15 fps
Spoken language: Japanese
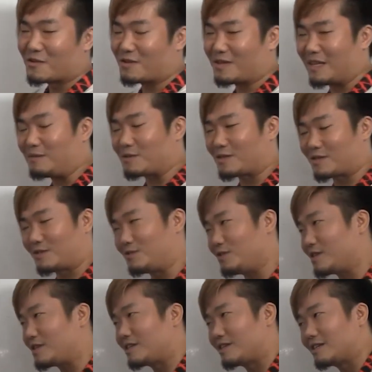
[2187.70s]
これ多分すご
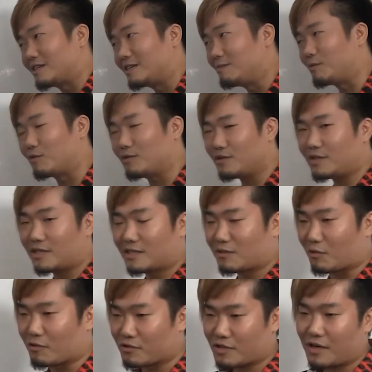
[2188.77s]
い僕
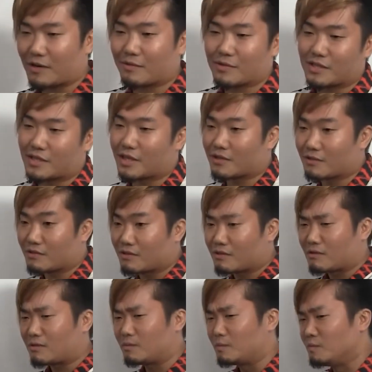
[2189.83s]
特殊なのかもしれないけ
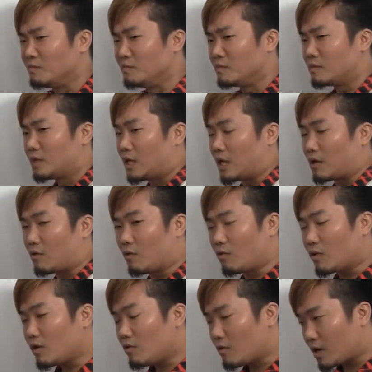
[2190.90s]
ど
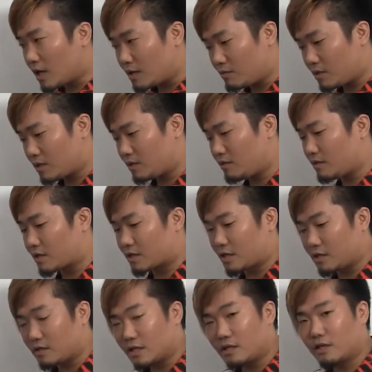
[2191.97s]
俺お金もらってるから
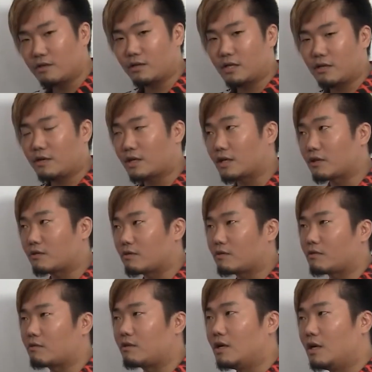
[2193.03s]
ちゃんとやんないといけないわけだけ
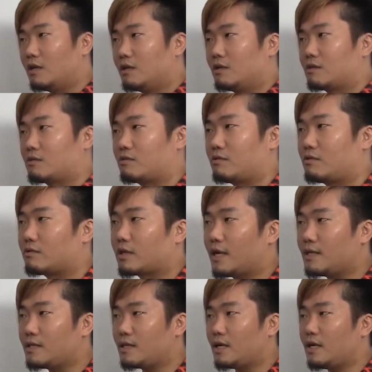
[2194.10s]
どその
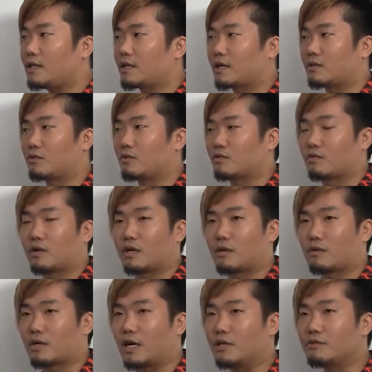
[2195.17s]
対戦相手がどうと
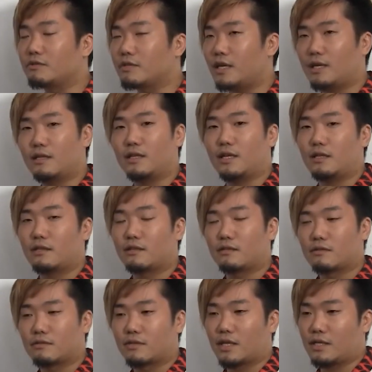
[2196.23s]
かか言ってらんない
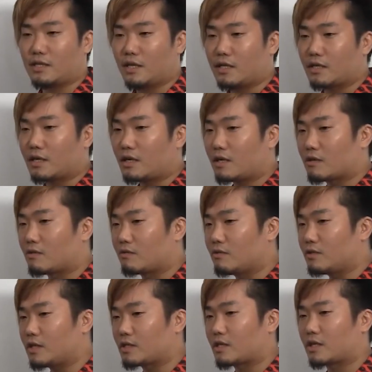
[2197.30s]
対戦相手がこうい
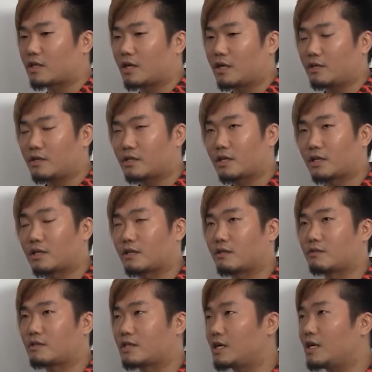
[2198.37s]
うやつが来たああいうやつが来たっ
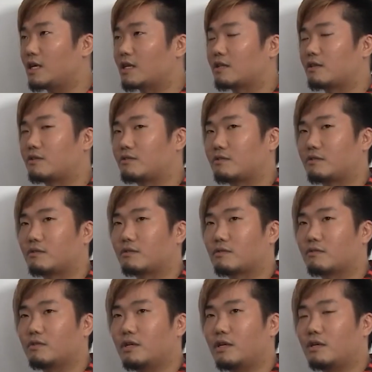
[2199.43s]
て知らねえっていう
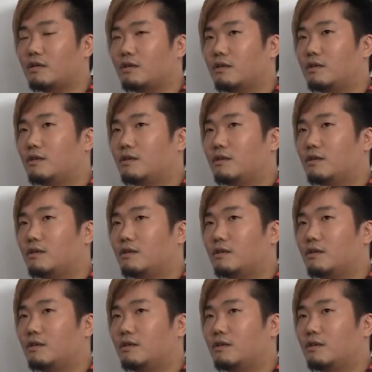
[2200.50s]
そんな